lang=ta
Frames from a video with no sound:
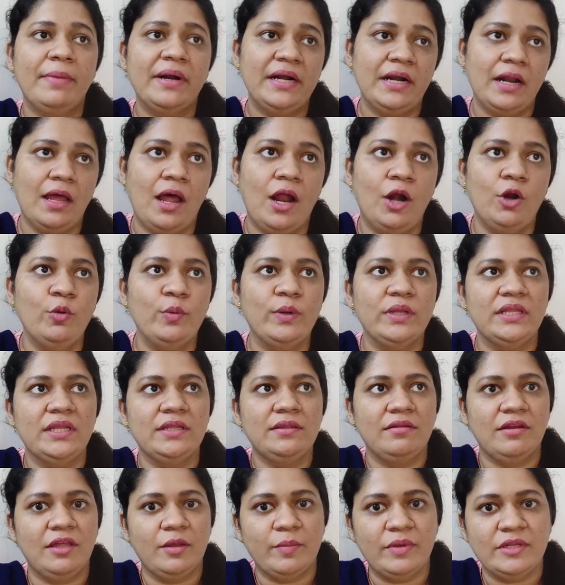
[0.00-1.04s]
பட் நானும்
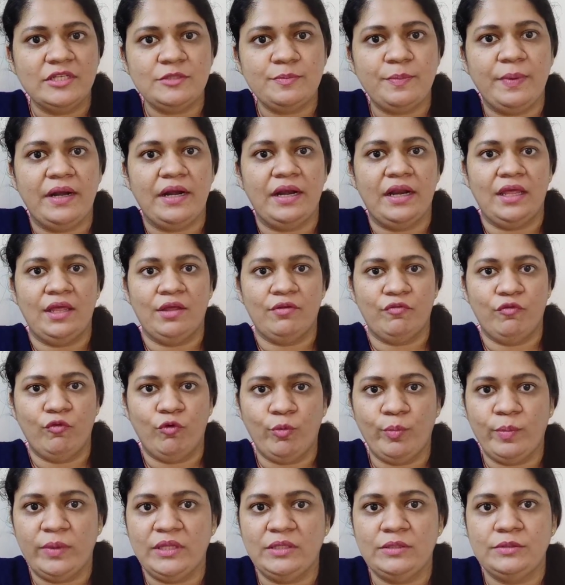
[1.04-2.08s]
வந்து த்ரீ மந்த்ஸ் பண்ணேன்
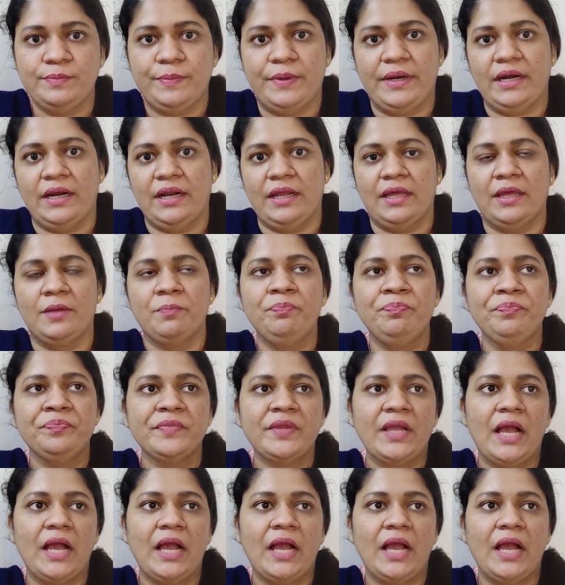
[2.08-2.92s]
ஃபோர் மந்த்ஸ் பண்ணேன்